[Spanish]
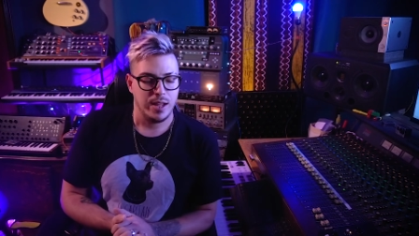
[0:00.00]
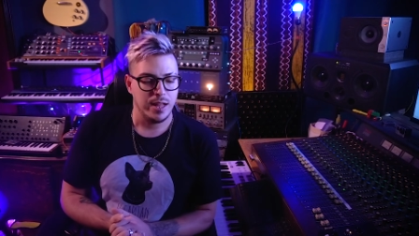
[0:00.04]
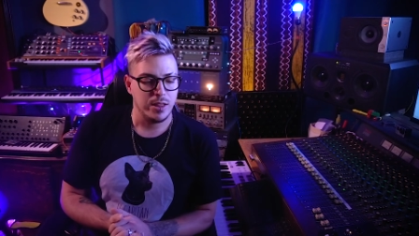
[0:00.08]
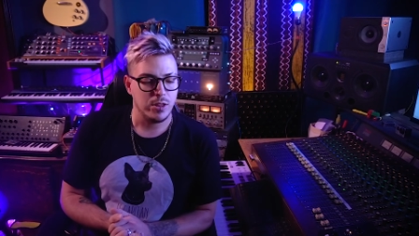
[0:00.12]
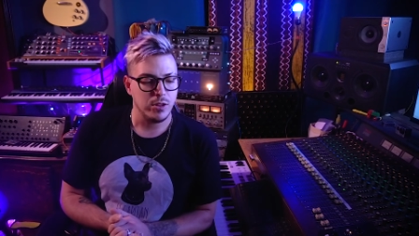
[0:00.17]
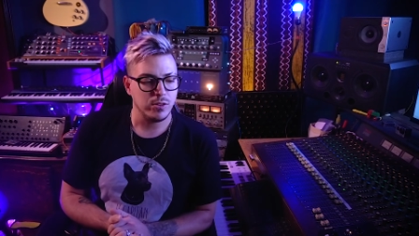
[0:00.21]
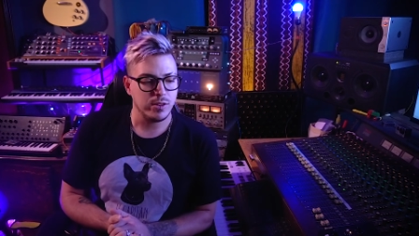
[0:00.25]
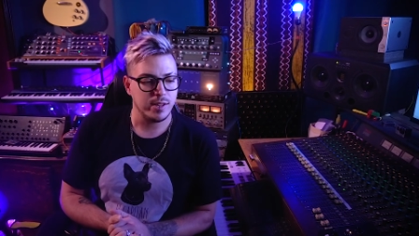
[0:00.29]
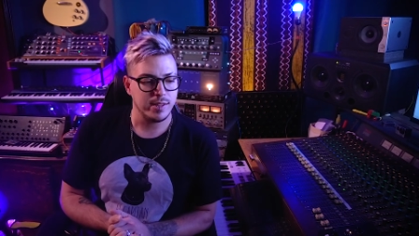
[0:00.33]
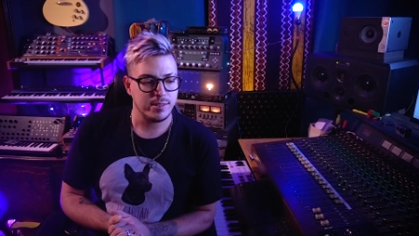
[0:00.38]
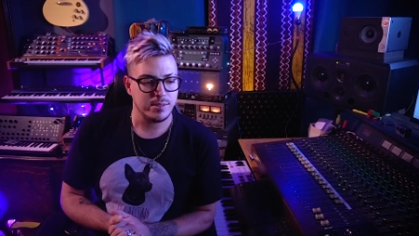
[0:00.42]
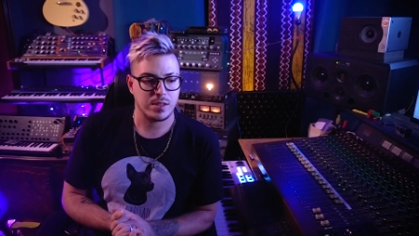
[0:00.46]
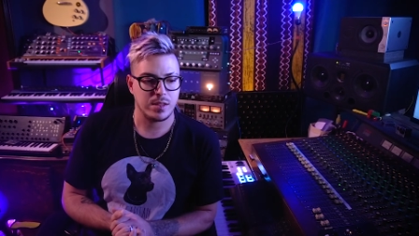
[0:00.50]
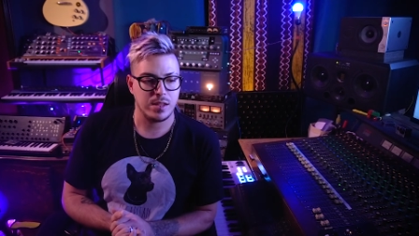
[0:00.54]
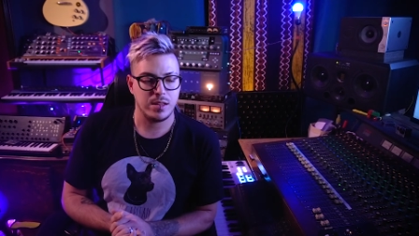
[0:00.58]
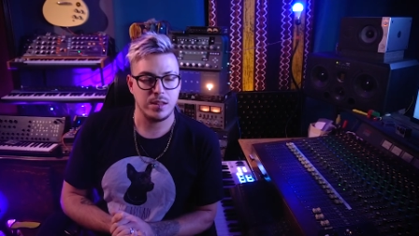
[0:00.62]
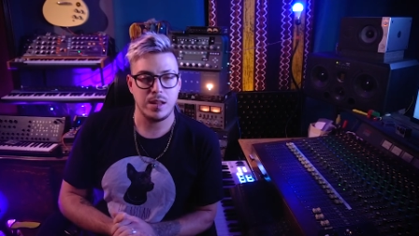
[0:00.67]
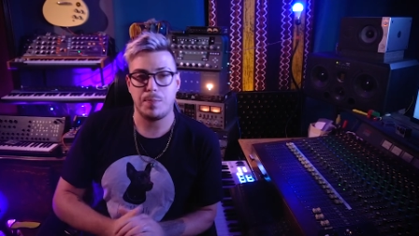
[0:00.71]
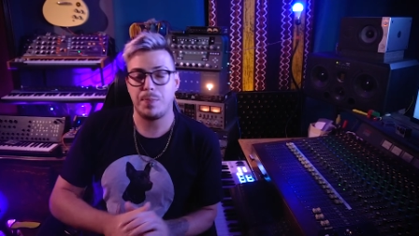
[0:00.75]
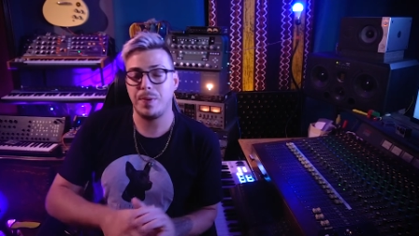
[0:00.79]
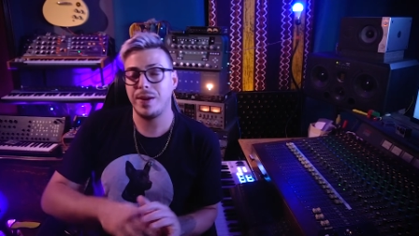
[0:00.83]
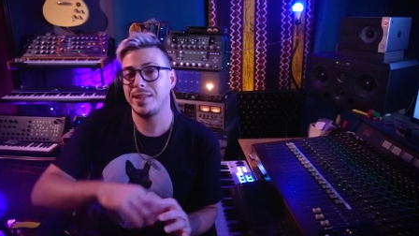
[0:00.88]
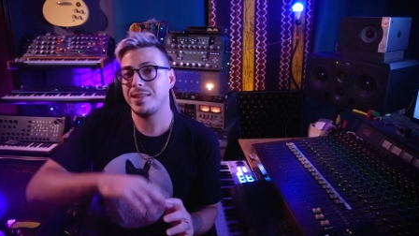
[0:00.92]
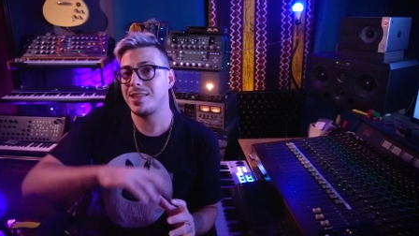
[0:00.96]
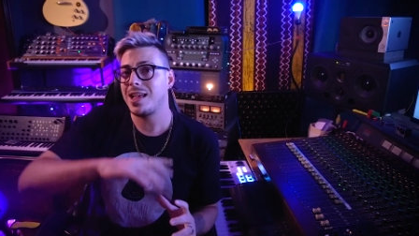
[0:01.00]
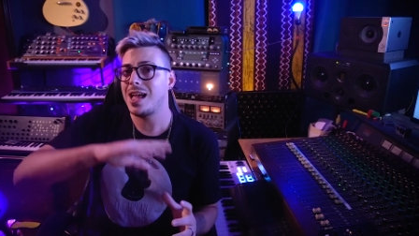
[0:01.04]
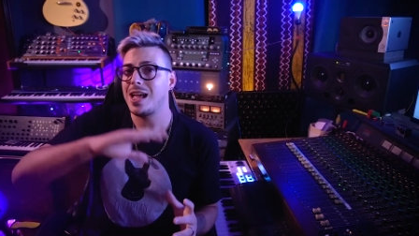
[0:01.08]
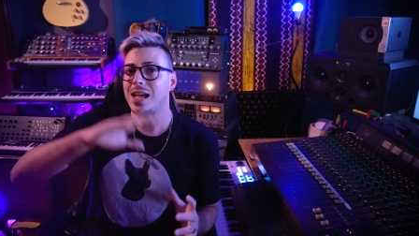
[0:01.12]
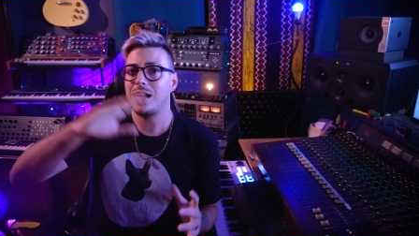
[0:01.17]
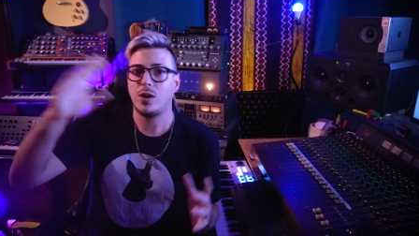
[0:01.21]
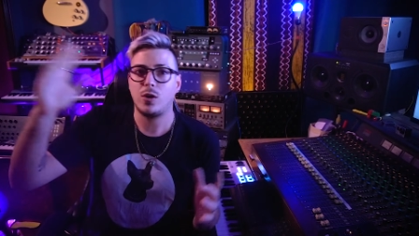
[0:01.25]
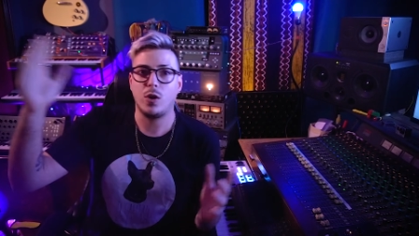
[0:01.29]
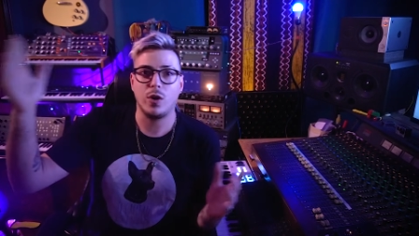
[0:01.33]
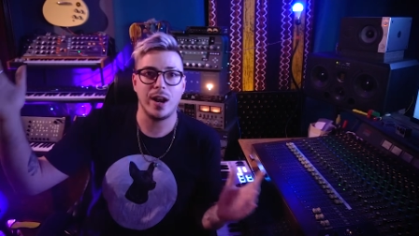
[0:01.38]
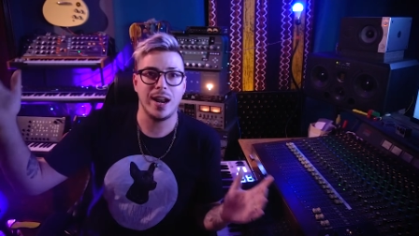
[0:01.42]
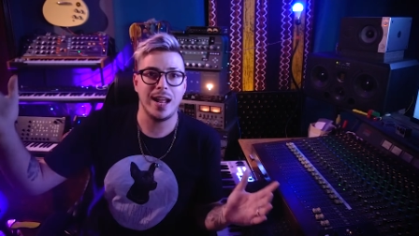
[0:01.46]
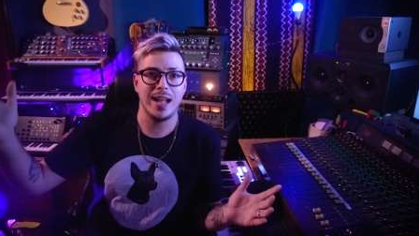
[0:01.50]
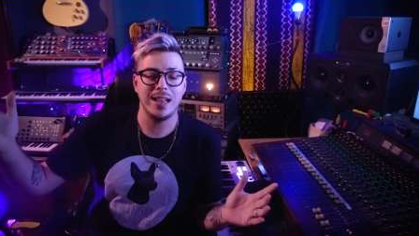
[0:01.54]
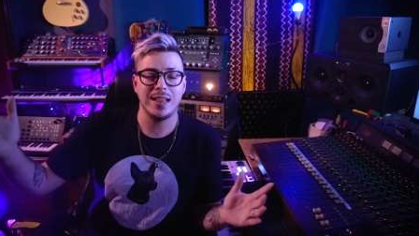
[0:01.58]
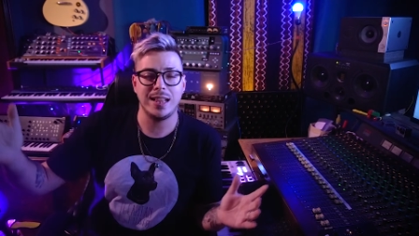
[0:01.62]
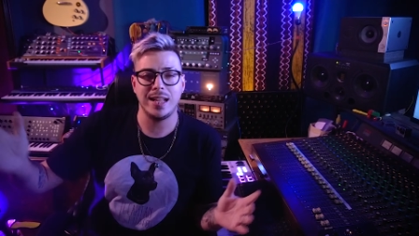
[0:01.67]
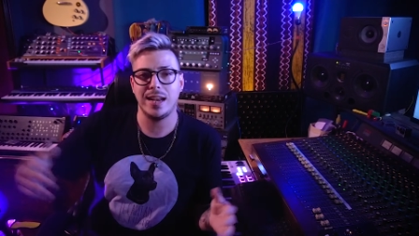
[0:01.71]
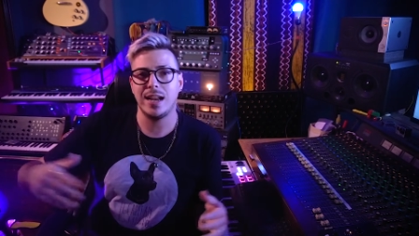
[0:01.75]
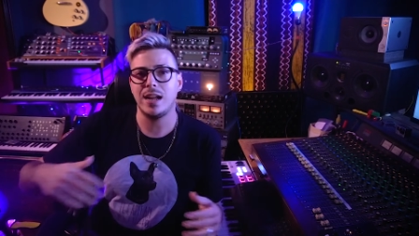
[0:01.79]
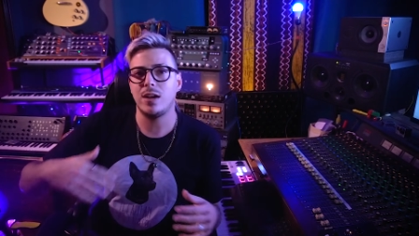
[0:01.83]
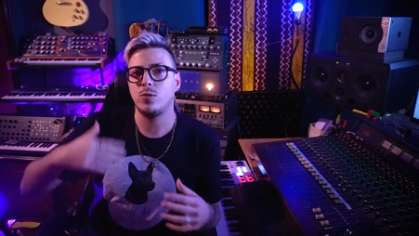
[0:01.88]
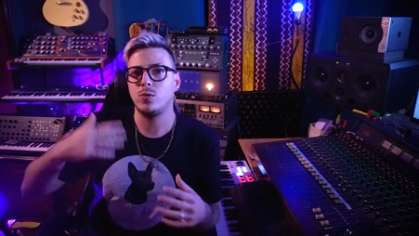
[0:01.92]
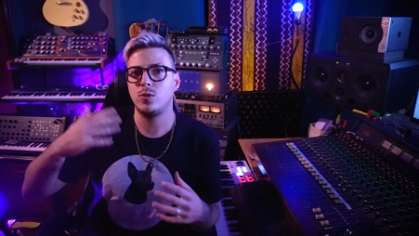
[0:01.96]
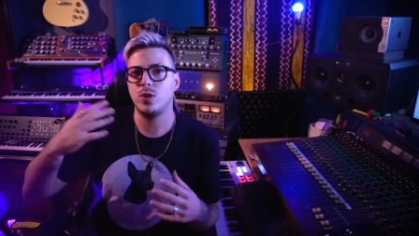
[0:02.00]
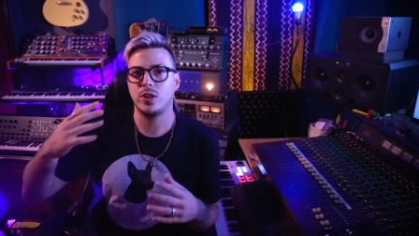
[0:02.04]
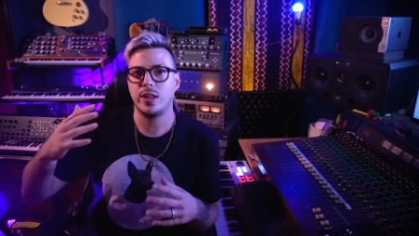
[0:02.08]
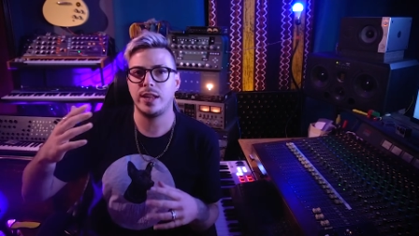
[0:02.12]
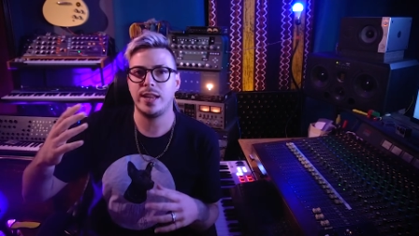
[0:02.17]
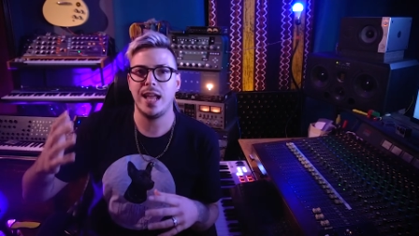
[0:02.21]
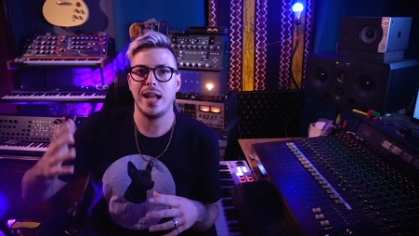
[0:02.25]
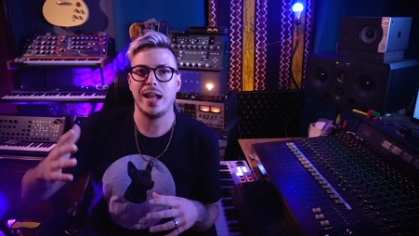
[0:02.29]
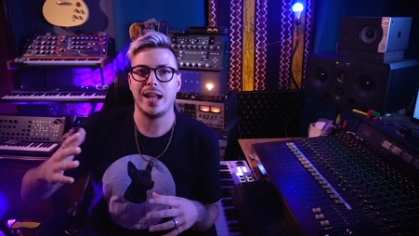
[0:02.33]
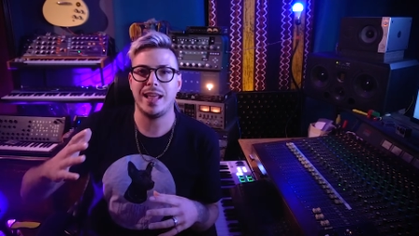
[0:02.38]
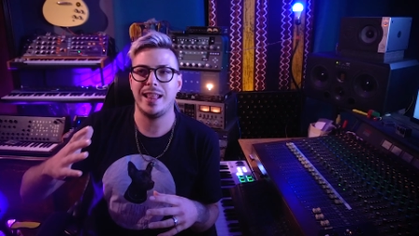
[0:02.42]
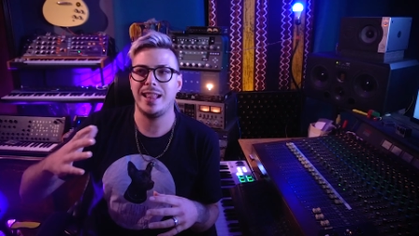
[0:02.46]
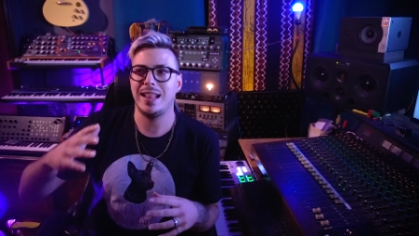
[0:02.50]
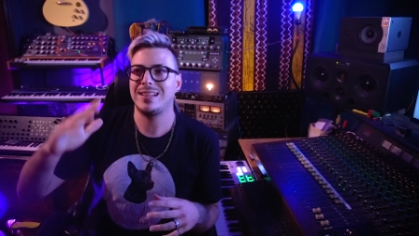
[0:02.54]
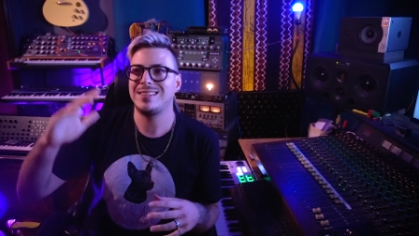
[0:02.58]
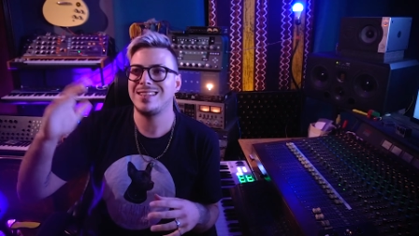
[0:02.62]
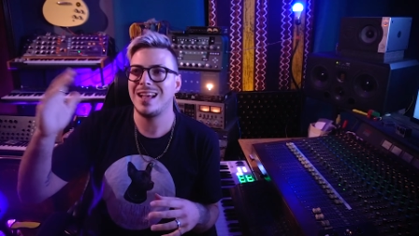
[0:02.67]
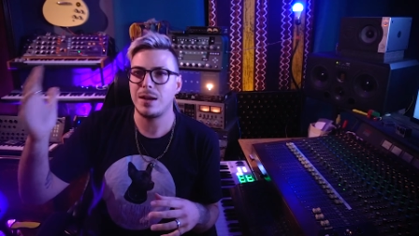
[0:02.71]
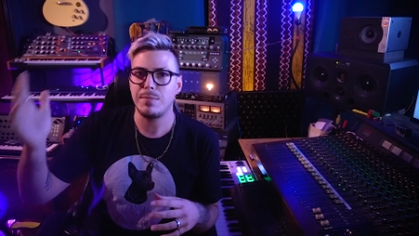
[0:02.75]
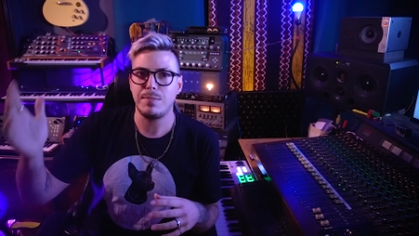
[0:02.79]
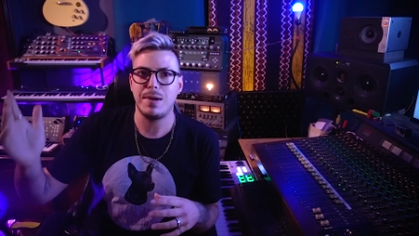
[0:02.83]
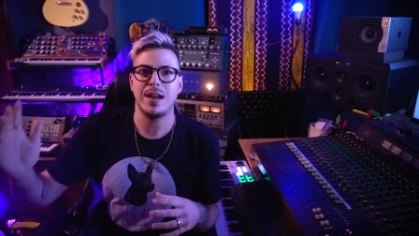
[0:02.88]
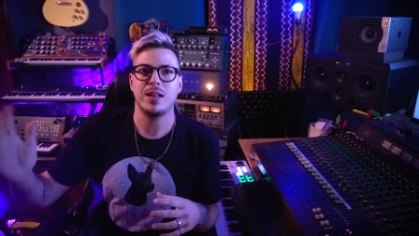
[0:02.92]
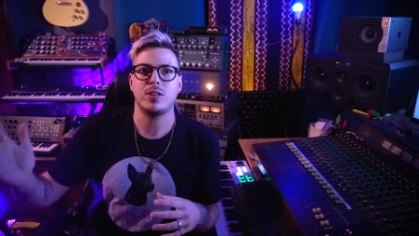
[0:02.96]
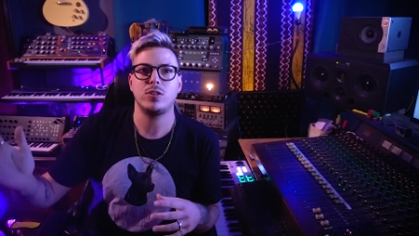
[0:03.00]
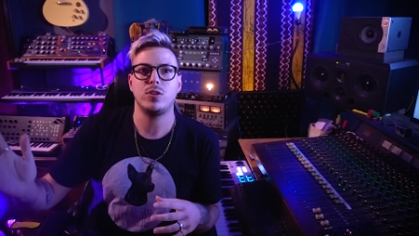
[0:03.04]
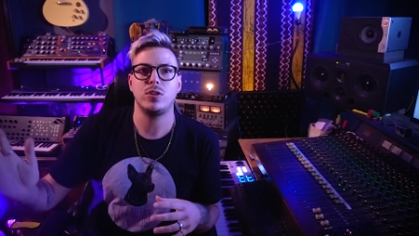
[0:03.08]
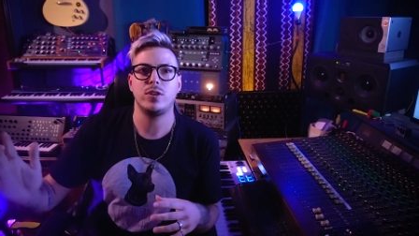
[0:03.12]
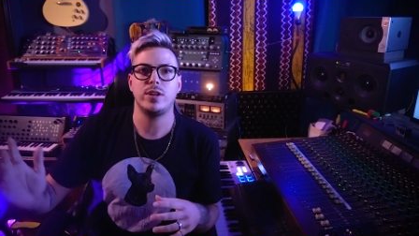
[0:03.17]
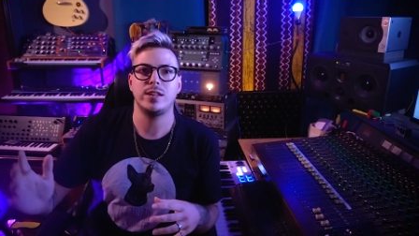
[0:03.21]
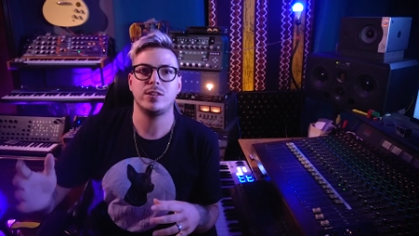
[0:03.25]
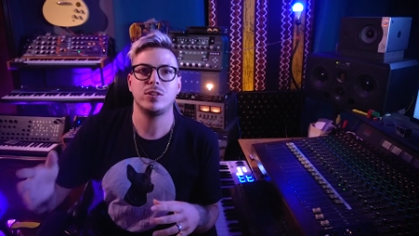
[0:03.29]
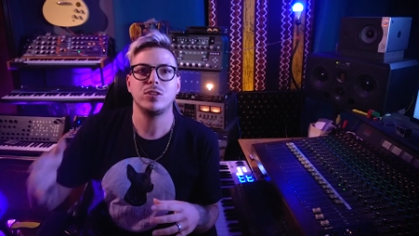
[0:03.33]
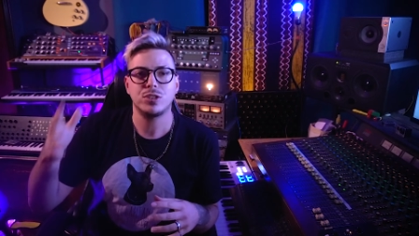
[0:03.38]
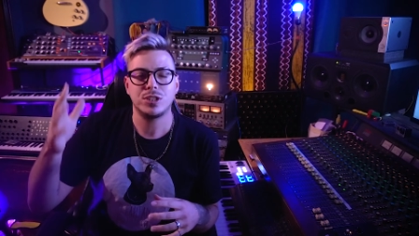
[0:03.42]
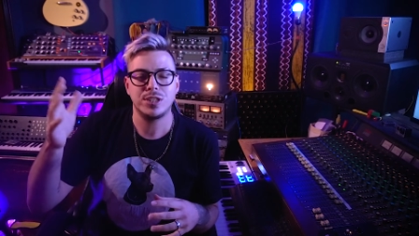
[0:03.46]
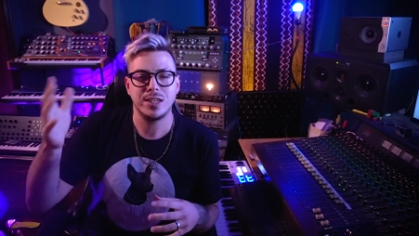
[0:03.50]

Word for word: Entonces, después de esa jornada entera, uno tenía que desarmar todo eso,